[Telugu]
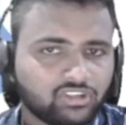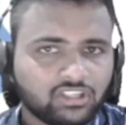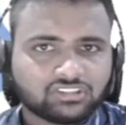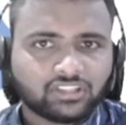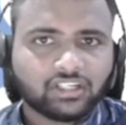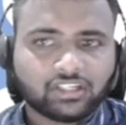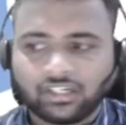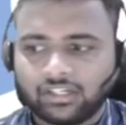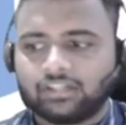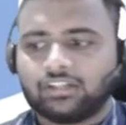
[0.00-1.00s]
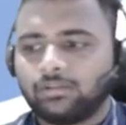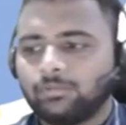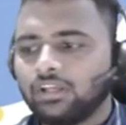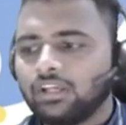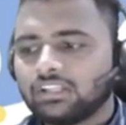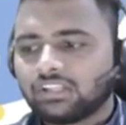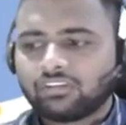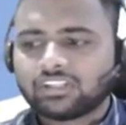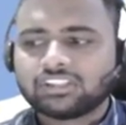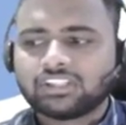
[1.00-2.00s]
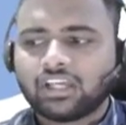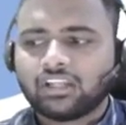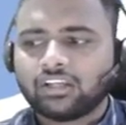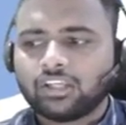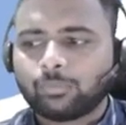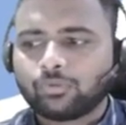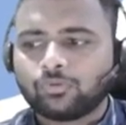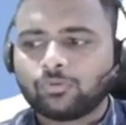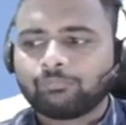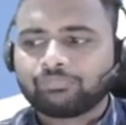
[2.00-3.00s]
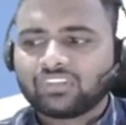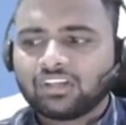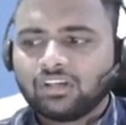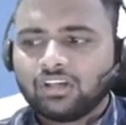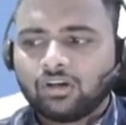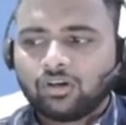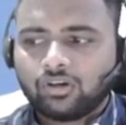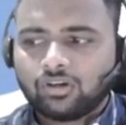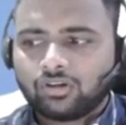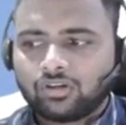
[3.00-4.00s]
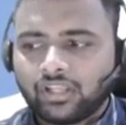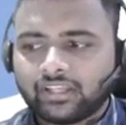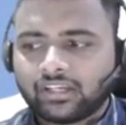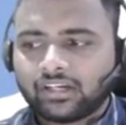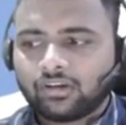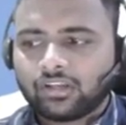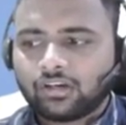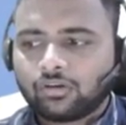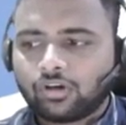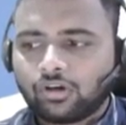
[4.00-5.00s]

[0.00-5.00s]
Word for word: సేల్స్ రిలేటెడ్ డేటా అని తర్వాత ఏం చేయాలి ఇప్పుడు లైక్ ఇక్కడ ఇక్కడ ఒక